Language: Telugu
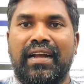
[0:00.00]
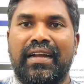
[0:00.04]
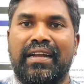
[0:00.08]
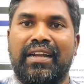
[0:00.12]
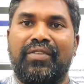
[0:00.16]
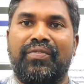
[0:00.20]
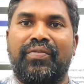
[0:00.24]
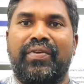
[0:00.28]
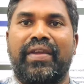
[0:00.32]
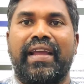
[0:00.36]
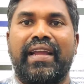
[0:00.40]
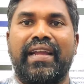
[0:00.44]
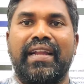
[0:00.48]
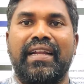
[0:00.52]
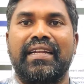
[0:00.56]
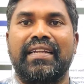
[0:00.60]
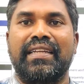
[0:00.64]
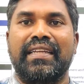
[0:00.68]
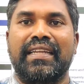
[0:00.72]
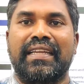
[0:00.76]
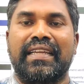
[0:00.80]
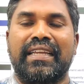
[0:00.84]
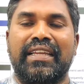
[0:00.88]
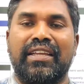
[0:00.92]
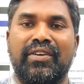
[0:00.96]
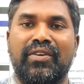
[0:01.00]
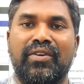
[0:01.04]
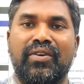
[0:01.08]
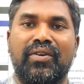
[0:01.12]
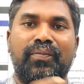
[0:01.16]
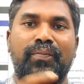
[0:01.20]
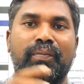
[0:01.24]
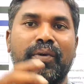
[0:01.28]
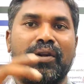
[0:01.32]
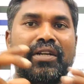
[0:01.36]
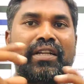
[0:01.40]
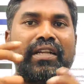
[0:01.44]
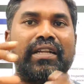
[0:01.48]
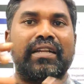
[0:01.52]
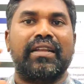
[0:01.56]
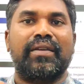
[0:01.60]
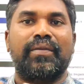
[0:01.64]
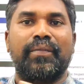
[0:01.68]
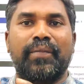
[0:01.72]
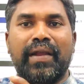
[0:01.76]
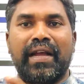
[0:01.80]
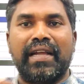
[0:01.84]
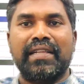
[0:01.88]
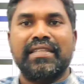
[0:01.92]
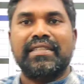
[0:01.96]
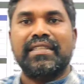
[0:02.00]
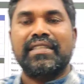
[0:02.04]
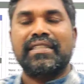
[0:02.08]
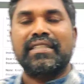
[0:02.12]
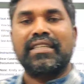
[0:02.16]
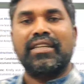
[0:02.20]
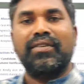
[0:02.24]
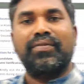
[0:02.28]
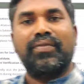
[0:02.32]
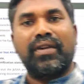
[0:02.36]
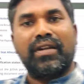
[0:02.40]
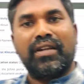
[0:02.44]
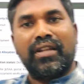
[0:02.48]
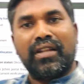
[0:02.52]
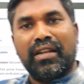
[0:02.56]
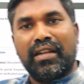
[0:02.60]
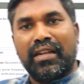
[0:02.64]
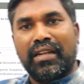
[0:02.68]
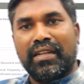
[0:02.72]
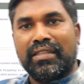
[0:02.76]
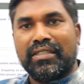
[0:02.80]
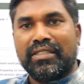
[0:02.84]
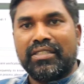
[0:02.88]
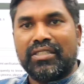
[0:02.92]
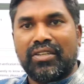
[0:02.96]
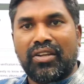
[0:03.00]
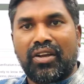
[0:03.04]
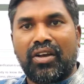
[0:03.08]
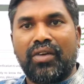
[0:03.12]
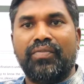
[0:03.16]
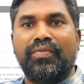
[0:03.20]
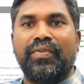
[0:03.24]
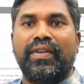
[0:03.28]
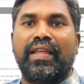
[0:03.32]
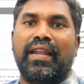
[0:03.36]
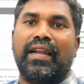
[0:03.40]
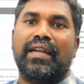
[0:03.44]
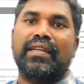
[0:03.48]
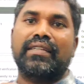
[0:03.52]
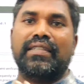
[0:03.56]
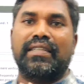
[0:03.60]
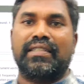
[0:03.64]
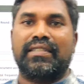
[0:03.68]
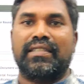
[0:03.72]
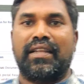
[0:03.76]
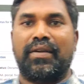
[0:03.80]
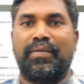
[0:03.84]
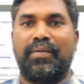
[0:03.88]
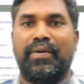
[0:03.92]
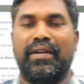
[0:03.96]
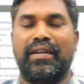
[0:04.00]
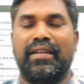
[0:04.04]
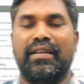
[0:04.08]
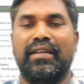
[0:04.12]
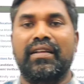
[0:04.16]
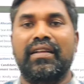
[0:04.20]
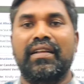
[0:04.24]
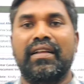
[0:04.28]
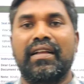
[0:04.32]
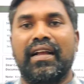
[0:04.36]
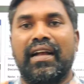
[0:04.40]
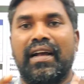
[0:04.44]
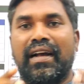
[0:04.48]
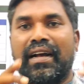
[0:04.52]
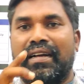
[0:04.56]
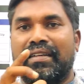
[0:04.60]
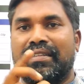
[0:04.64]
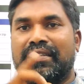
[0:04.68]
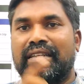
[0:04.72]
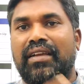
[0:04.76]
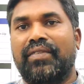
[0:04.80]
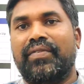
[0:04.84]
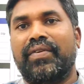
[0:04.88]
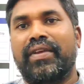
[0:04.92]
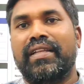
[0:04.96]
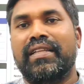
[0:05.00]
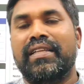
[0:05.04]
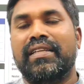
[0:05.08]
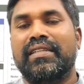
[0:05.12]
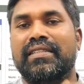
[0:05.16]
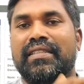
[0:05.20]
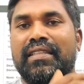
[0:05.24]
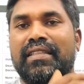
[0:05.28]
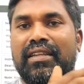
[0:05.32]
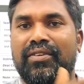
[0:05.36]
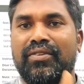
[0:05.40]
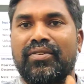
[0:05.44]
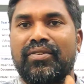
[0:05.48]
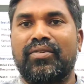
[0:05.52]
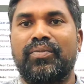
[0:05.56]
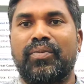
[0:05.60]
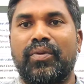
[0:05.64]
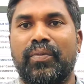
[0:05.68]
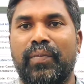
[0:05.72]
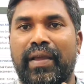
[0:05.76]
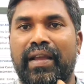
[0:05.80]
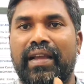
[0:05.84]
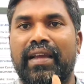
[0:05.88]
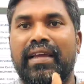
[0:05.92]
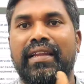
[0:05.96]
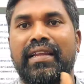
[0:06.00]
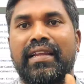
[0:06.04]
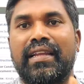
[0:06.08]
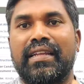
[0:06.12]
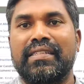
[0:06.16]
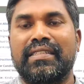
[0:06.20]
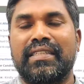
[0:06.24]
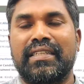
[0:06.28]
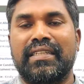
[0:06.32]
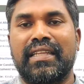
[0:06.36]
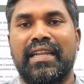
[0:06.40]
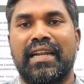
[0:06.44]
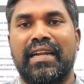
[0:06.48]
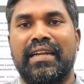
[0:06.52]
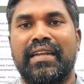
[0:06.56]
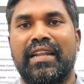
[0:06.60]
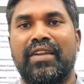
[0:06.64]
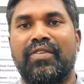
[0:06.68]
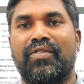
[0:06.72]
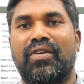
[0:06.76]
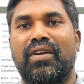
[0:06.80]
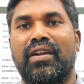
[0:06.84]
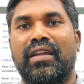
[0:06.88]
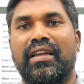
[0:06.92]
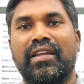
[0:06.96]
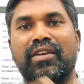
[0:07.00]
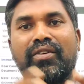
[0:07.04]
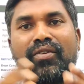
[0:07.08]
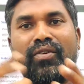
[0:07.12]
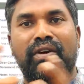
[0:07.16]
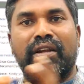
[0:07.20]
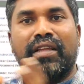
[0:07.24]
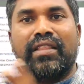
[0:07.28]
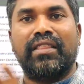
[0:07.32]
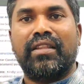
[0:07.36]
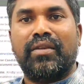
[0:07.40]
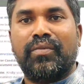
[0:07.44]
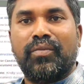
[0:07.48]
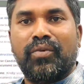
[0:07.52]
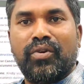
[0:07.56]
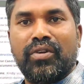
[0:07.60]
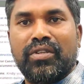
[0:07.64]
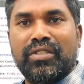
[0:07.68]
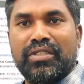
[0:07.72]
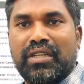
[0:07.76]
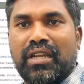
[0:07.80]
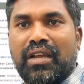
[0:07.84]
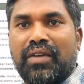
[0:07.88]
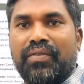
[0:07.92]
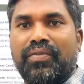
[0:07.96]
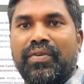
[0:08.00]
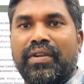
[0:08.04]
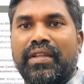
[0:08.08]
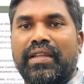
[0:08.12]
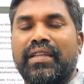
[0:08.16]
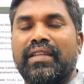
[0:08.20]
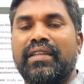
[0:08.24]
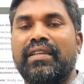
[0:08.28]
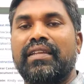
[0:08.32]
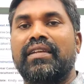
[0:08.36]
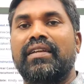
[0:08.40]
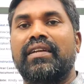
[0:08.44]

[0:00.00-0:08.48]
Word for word: అక్కడ ఫ్యాకల్టీకి పర్టికులర్ బ్రాంచెస్కి పర్టికులర్ స్టాఫ్ని అలాట్ చేస్తారనమాట ఆ స్టాఫ్ ఏం చేస్తారు ఇప్పుడు మెకానికల్ సీట్ అలాట్ అయిన వాళ్ళకి ఒక ఇద్దరు ముగ్గురు స్టాఫ్ని